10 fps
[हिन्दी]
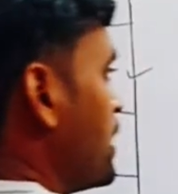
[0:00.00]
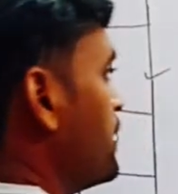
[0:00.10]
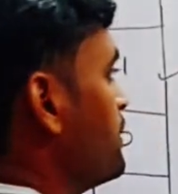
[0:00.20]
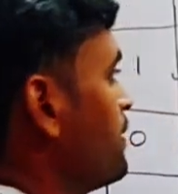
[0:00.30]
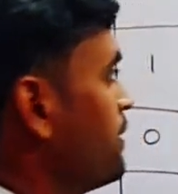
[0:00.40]

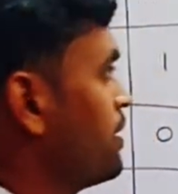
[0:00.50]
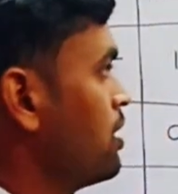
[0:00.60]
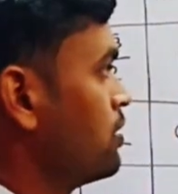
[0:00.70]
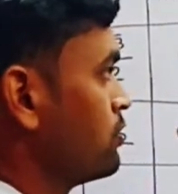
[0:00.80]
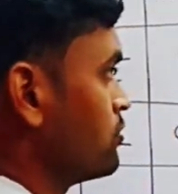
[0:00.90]
साइन
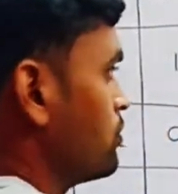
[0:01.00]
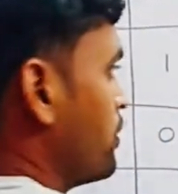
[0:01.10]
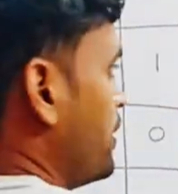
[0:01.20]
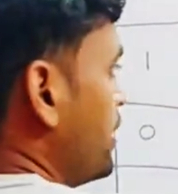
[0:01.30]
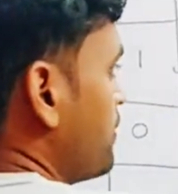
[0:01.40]
थीटा
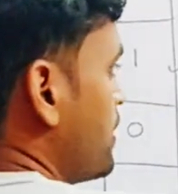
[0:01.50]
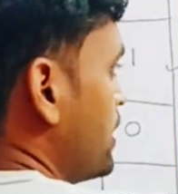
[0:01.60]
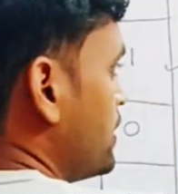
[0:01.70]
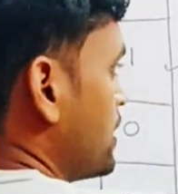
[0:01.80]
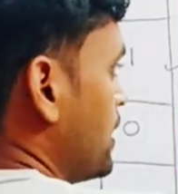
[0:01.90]
तो एक
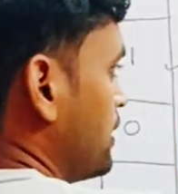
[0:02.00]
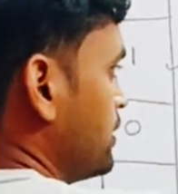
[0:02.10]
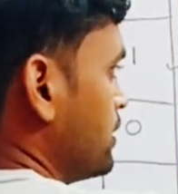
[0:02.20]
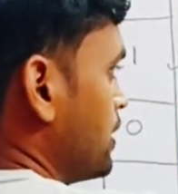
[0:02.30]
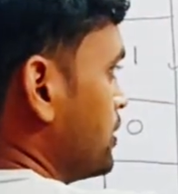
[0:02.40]
मान निकाल
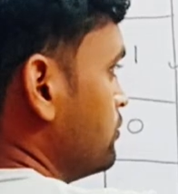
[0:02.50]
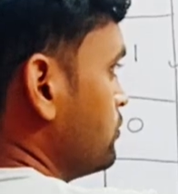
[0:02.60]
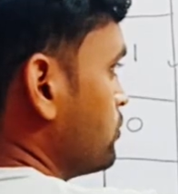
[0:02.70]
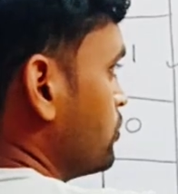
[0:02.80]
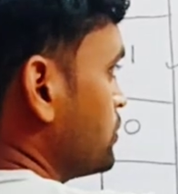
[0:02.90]
के दिखाता
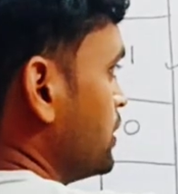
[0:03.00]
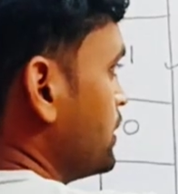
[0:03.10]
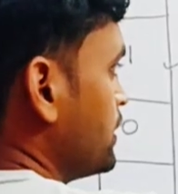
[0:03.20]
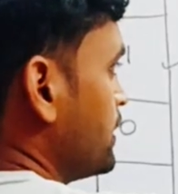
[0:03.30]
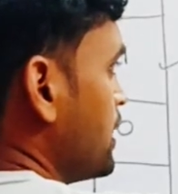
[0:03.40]
हूं
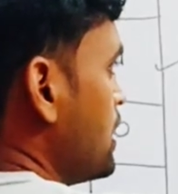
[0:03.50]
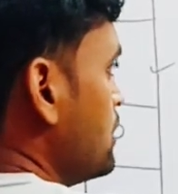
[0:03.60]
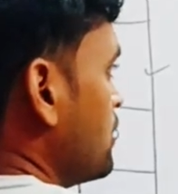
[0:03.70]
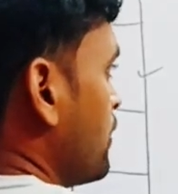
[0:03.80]
कोशेक थीटा